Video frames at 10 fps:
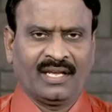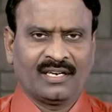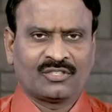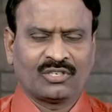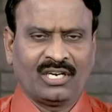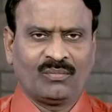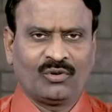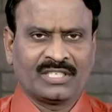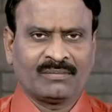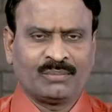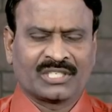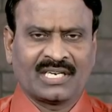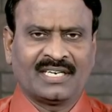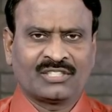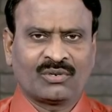என்று சொல்லி முடித்து
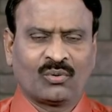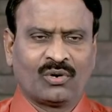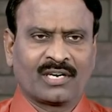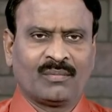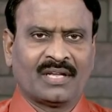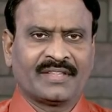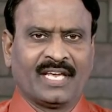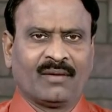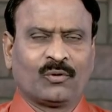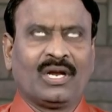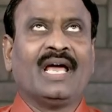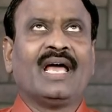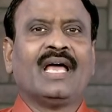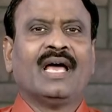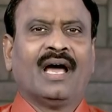பிஸ்ல அடித்தவொடனே ஓடணும் அதே போல்
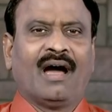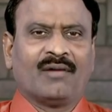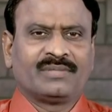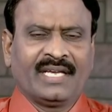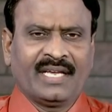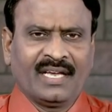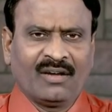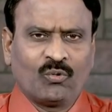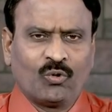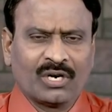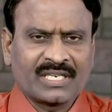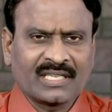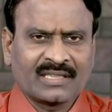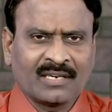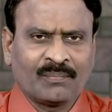அப்படியே
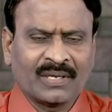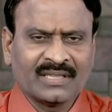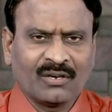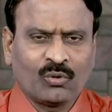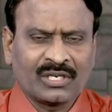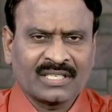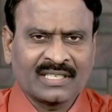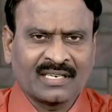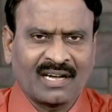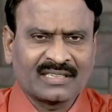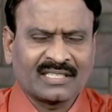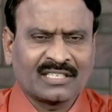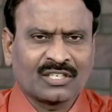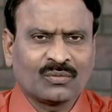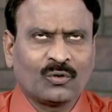ஓட்டத்துக்கு பந்தய ஓட்டத்துக்கு
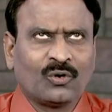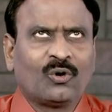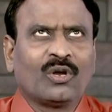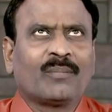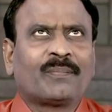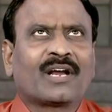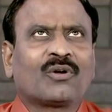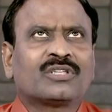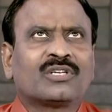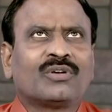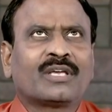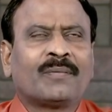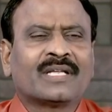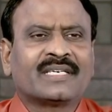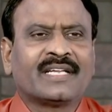காத்திருக்கிறது போல பரலோகத்தை நோக்கி
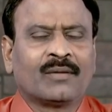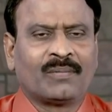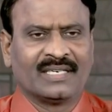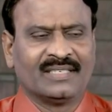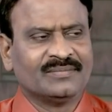பார்த்துக்கிட்டே இருப்பாங்க